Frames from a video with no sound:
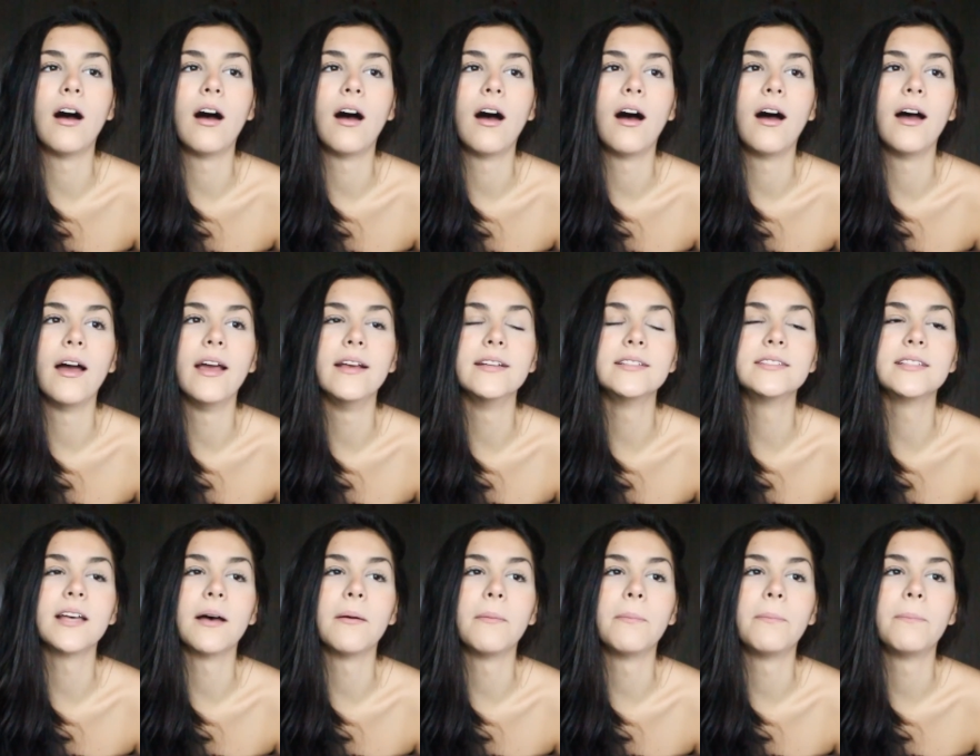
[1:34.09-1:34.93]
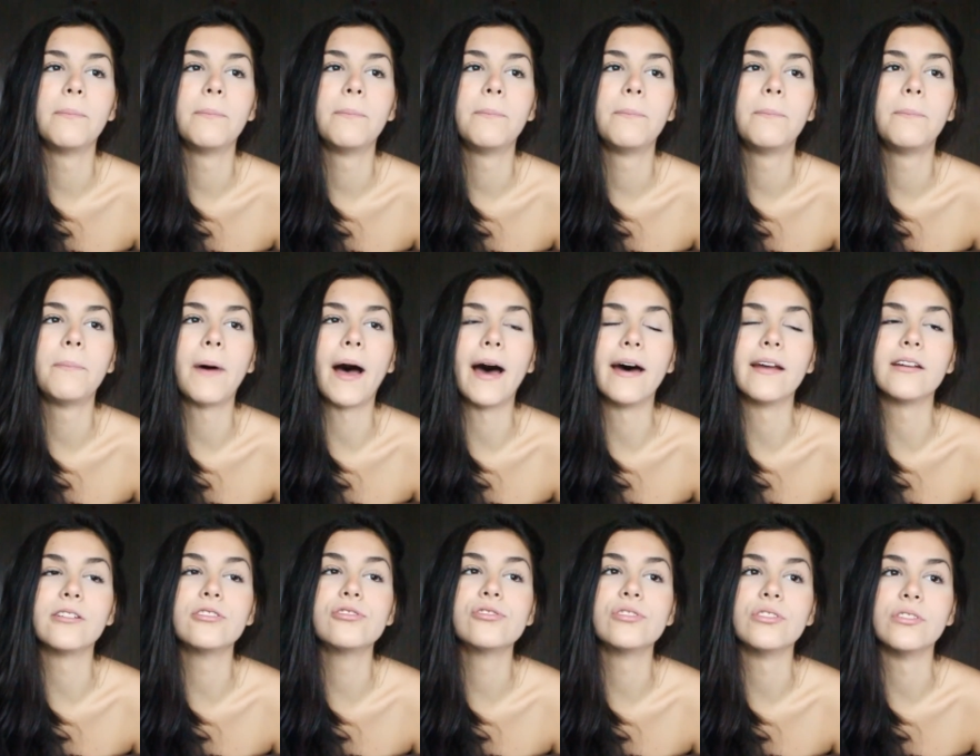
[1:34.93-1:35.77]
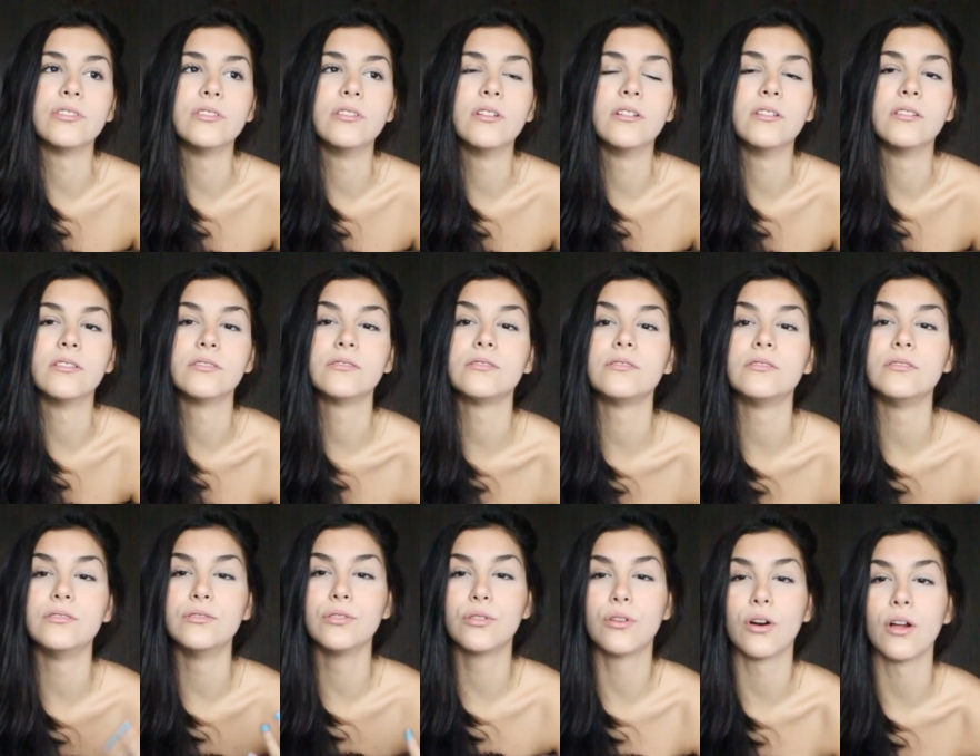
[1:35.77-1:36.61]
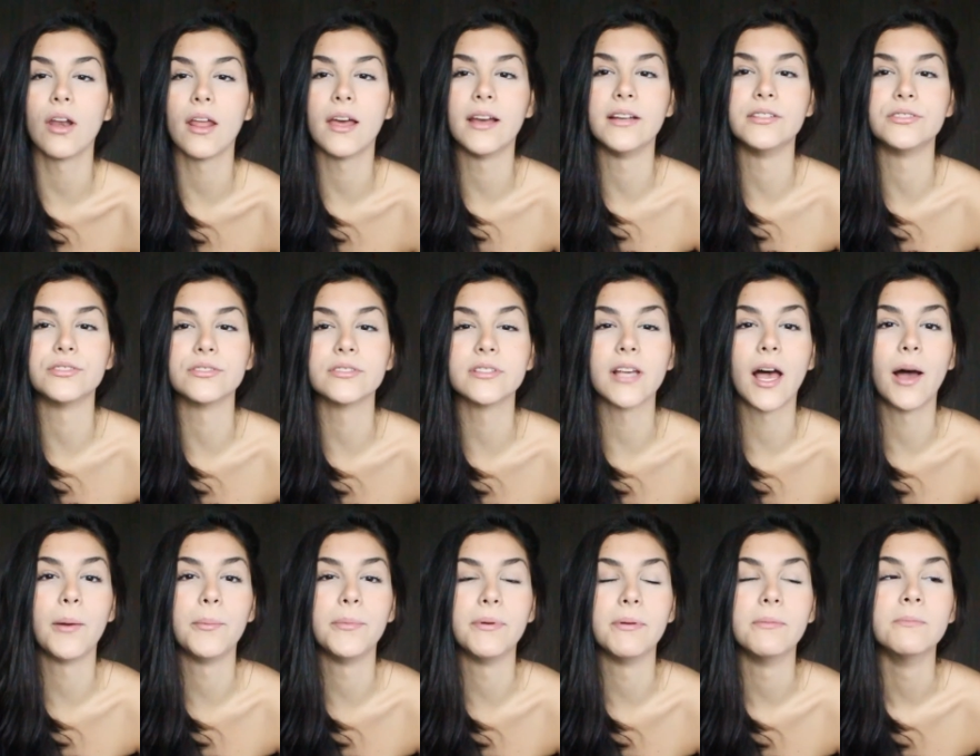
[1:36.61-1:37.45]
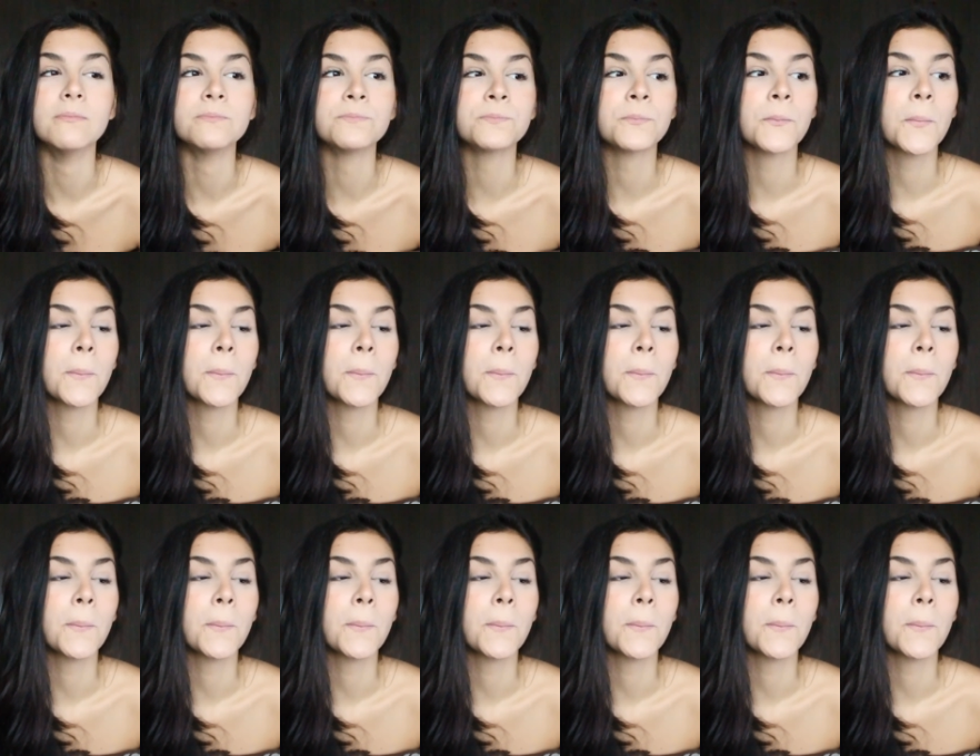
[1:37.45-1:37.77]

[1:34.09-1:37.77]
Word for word: a essa parte do, do colégio, sabe?